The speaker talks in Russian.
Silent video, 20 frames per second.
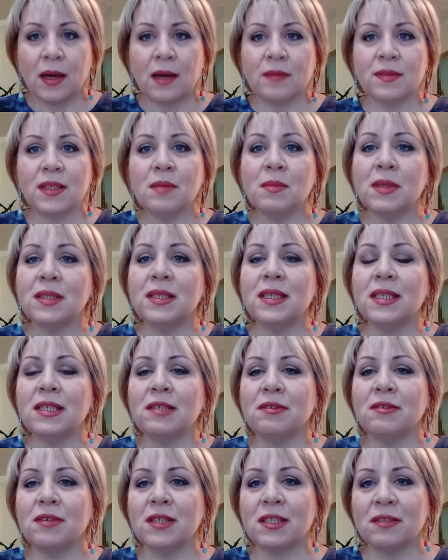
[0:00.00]

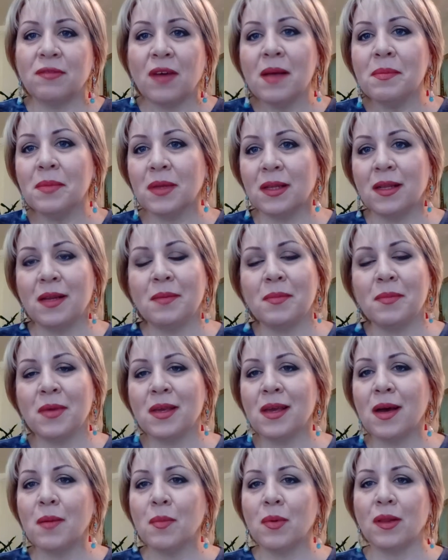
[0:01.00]
Взаимодействие с вами для
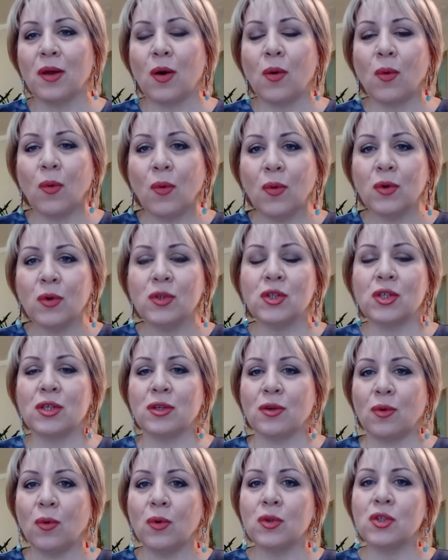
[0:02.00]
меня было
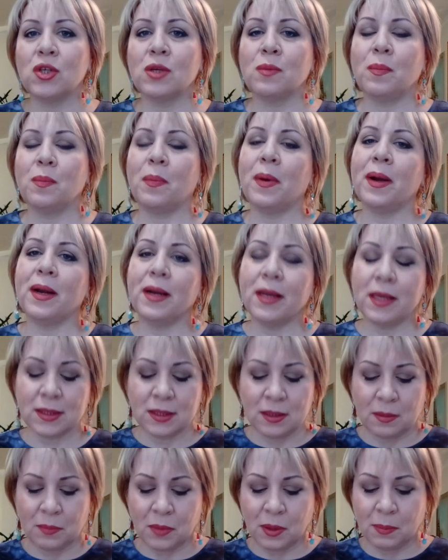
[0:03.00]
очень-очень
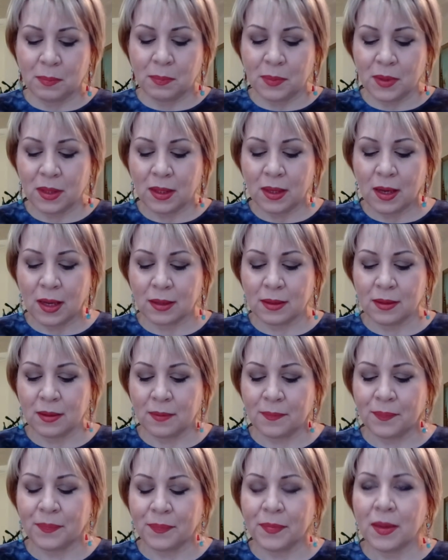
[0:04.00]
полезным и
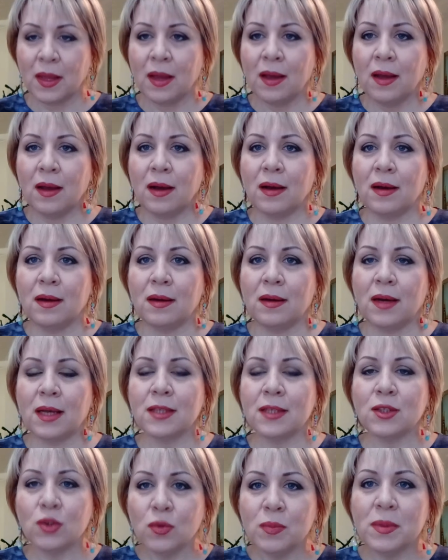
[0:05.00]
приятным, а,
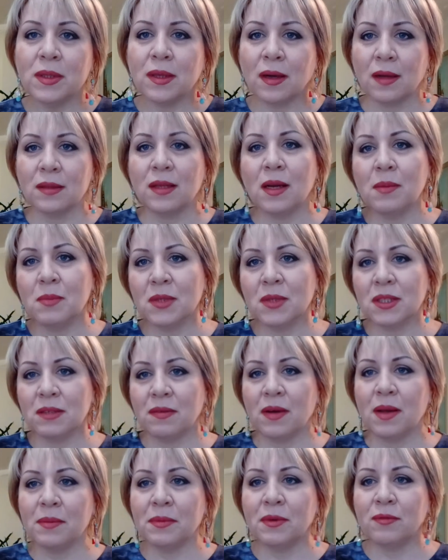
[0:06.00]
особенно когда мы с
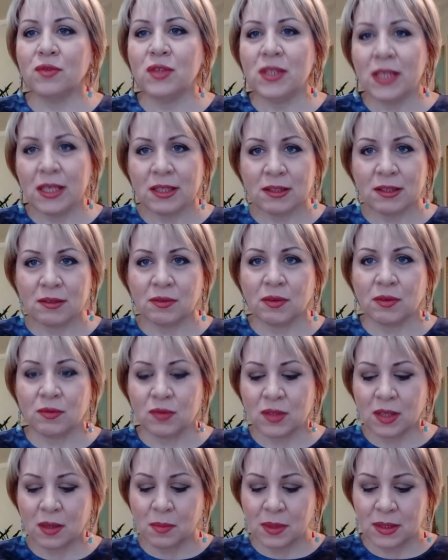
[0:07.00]
вами в действии, в
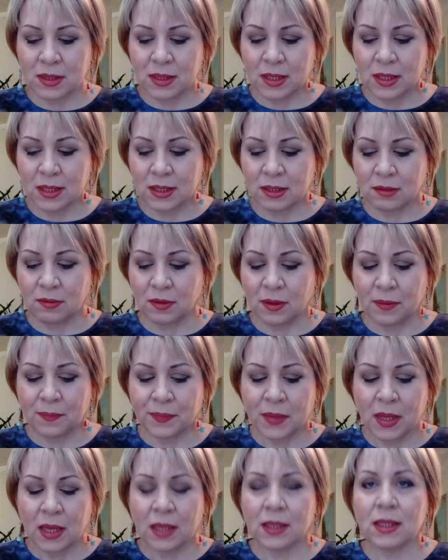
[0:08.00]
взаимодействии.
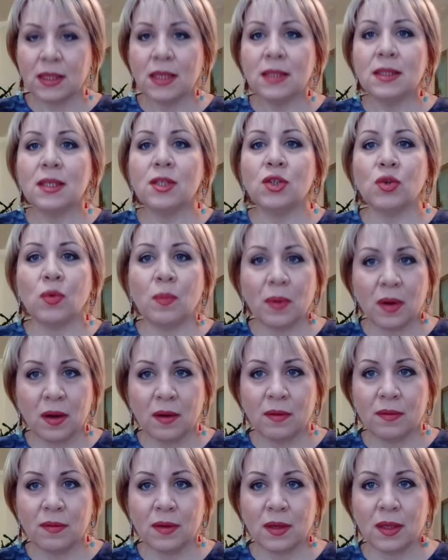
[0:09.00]
Есть о чем
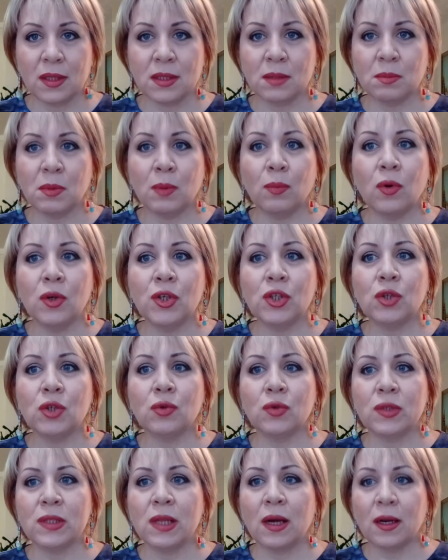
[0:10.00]
поговорить, мы больше
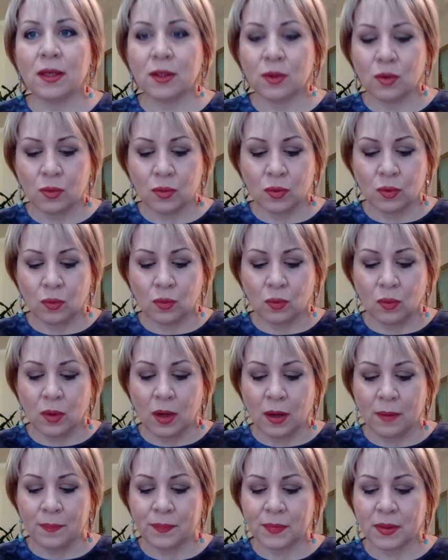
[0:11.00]
узнали друг
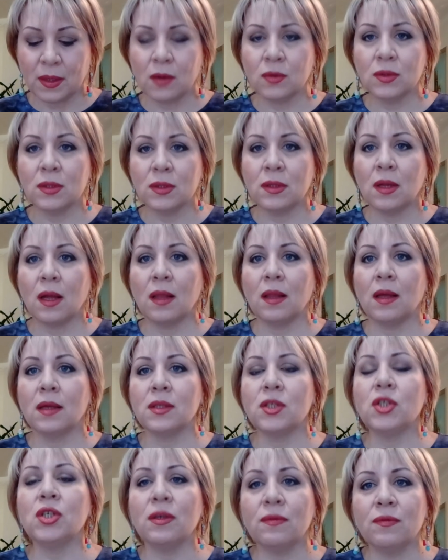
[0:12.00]
друга, я узнала,
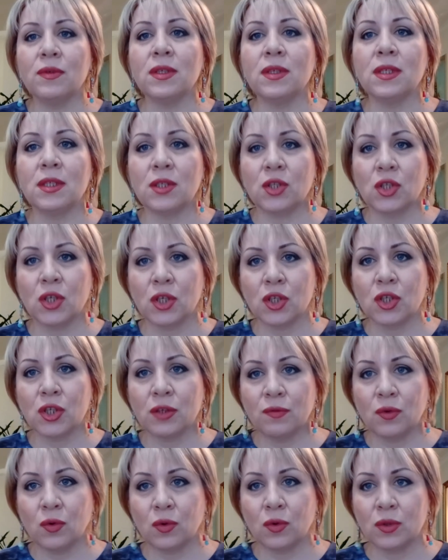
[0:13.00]
чем вы сейчас
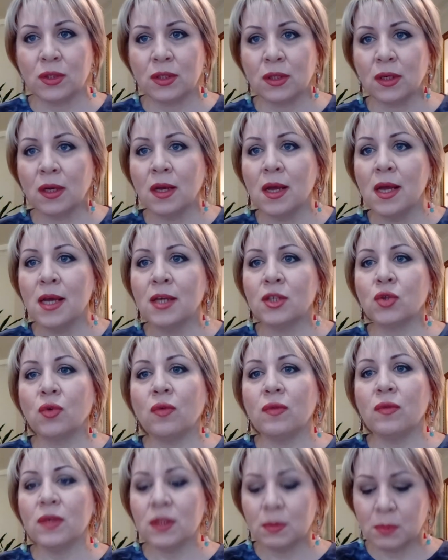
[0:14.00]
живете,
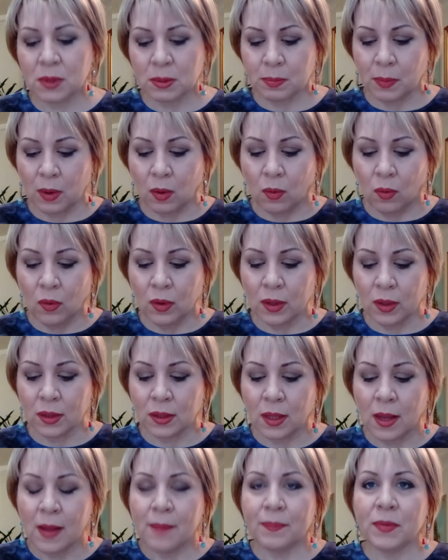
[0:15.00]
что вас
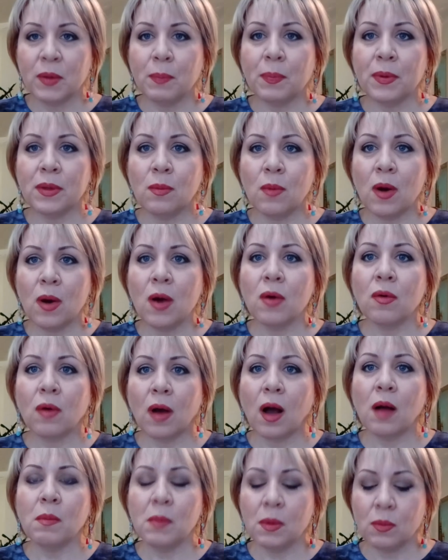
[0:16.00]
беспокоит, и понимаю,
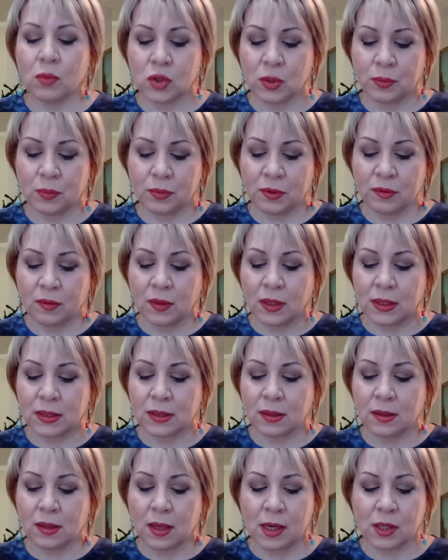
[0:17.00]
как мы можем
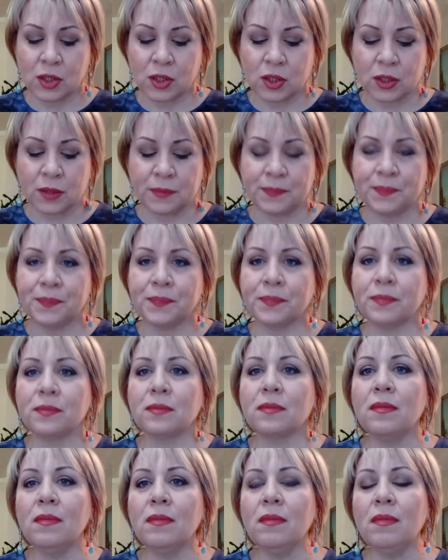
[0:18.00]
двигаться дальше
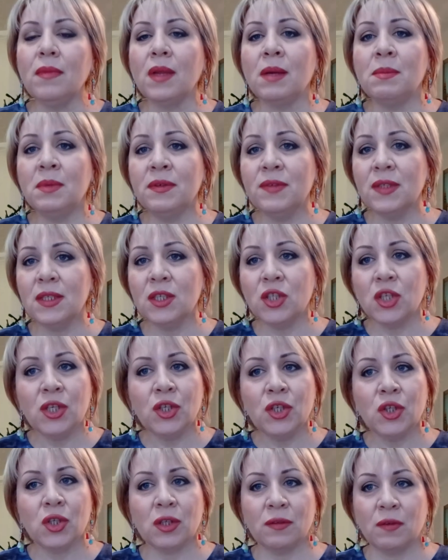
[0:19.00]
мы все
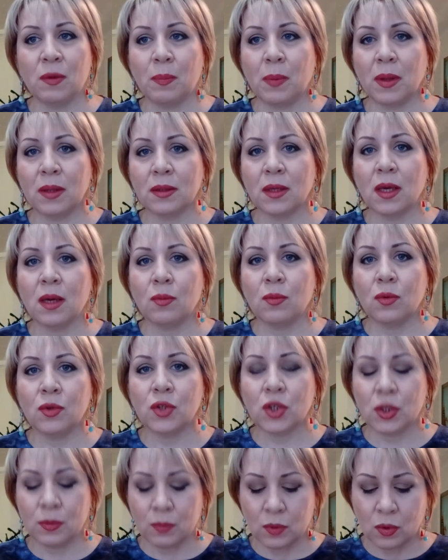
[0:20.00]
женщины выполняем очень